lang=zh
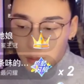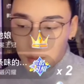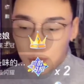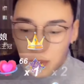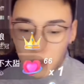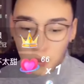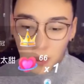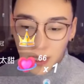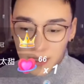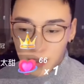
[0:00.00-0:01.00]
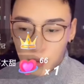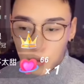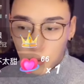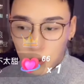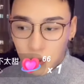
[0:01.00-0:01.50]
我觉得我给，
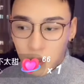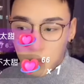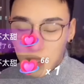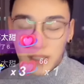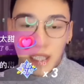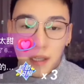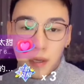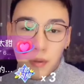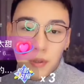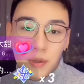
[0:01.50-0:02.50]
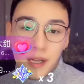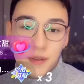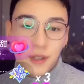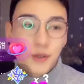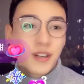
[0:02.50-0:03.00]
我觉得别人看到我都感
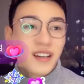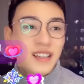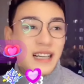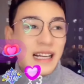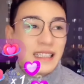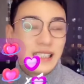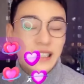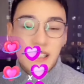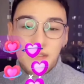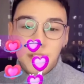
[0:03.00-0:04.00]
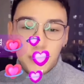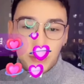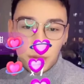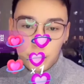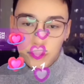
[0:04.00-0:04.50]
觉就是很开心、很放
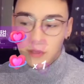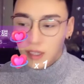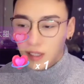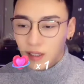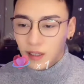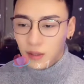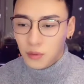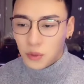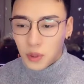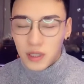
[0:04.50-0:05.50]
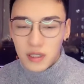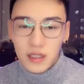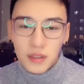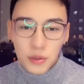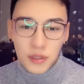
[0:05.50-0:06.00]
松。我觉得真
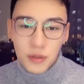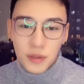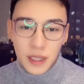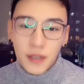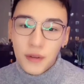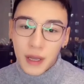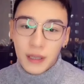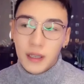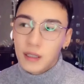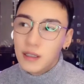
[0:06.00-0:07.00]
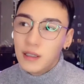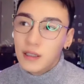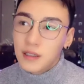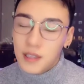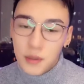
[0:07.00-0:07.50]
的就只有一个原
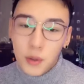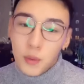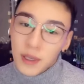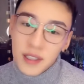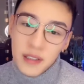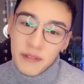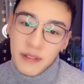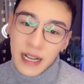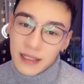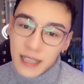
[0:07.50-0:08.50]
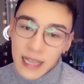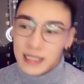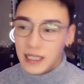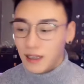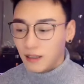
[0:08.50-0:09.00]
因，是因为我的幸福感太
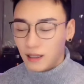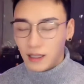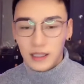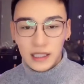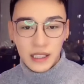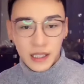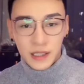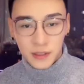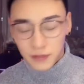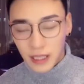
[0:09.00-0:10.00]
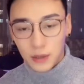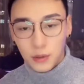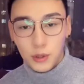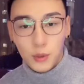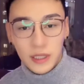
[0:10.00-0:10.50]
强了，而且这些幸福感
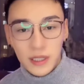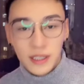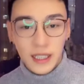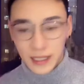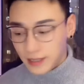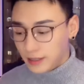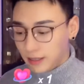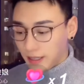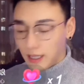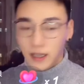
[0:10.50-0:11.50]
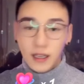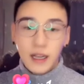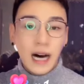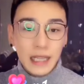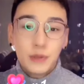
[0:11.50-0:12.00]
都是我自己给自己的，
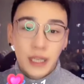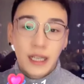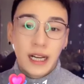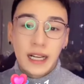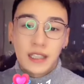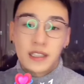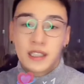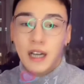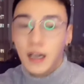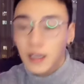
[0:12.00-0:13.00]
安全感也是。